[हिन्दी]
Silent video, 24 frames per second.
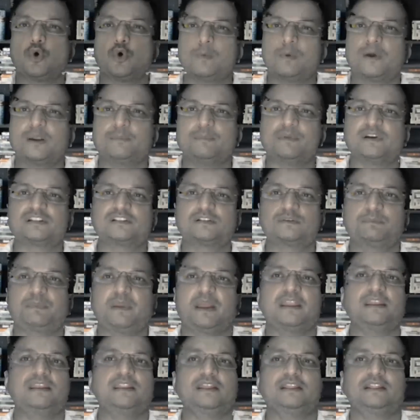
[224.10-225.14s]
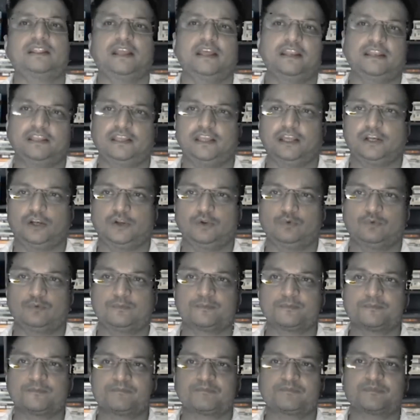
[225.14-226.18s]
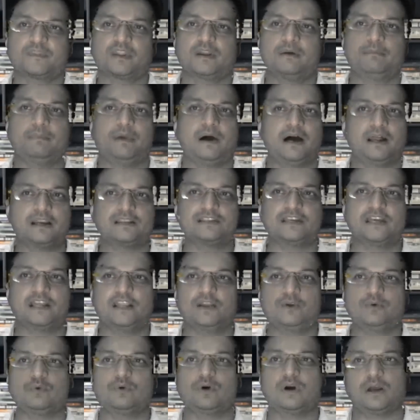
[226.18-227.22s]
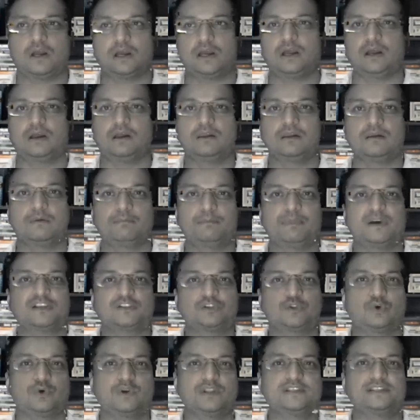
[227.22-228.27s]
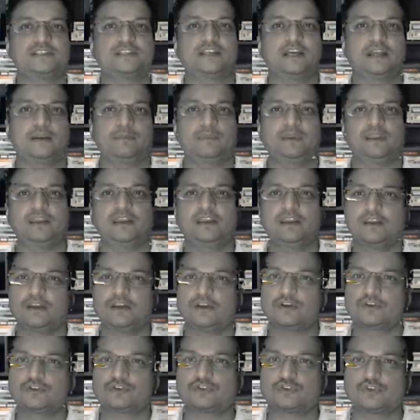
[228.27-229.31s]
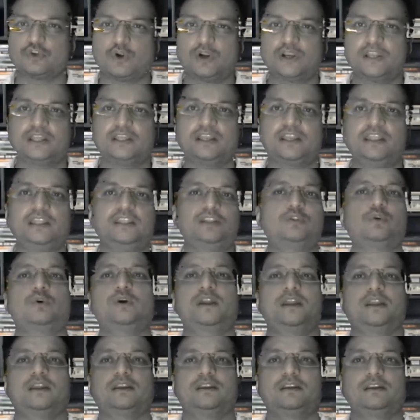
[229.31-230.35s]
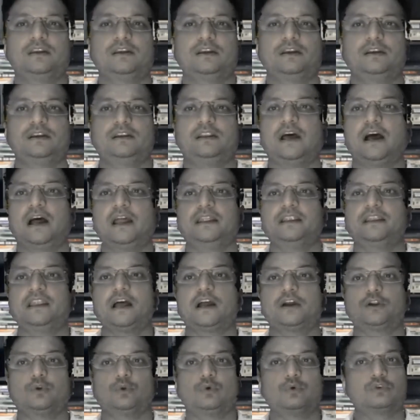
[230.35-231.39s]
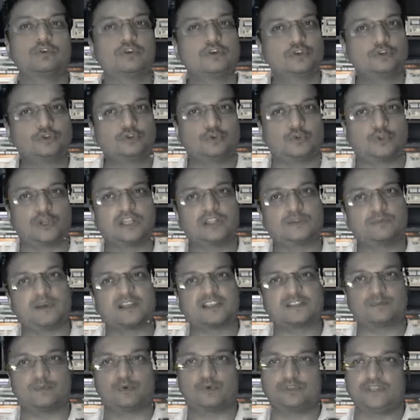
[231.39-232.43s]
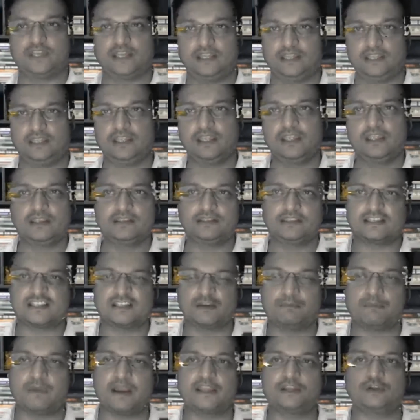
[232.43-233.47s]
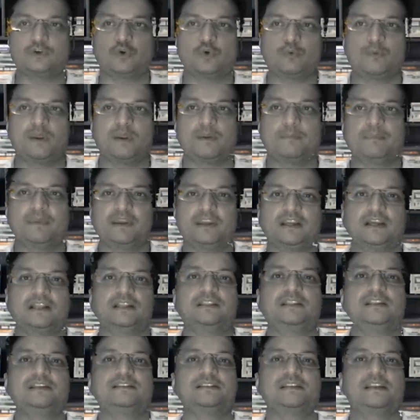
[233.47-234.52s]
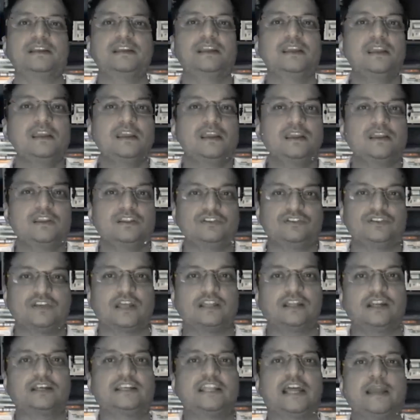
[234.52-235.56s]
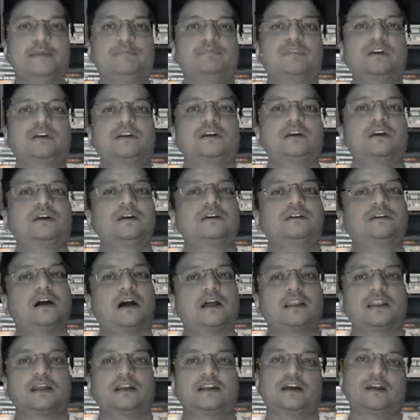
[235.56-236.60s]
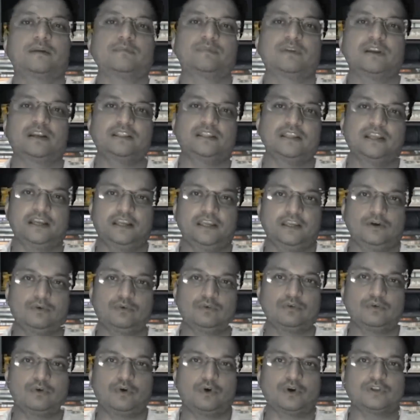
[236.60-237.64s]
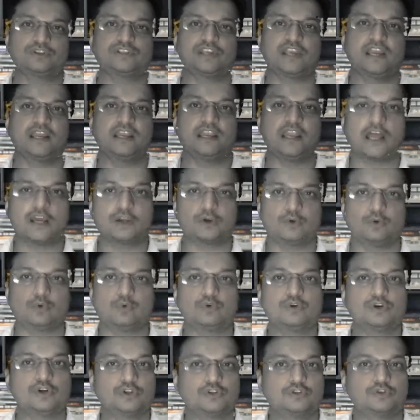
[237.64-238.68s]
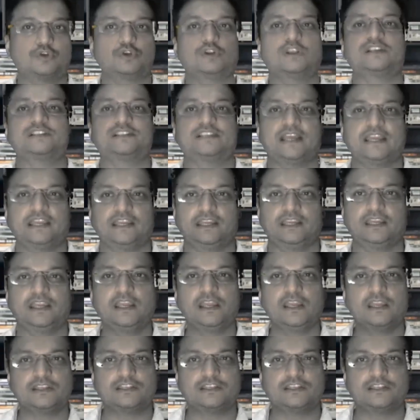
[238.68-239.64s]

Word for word: ओवन मिट्स पहनने की तैयारी कर रहे हो बाहर जा रहे हो हाँ बस थोड़ी सी गर्मी है सौ डिग्री ही तो है ढाई लाख लोग तुरंत भस्म हो जाएंगे जैसे माइक्रोवेव में गलती से ज़्यादा टाइम तक खाना गर्म कर दिया गया हो और छह लाख लोग झुलस जाएंगे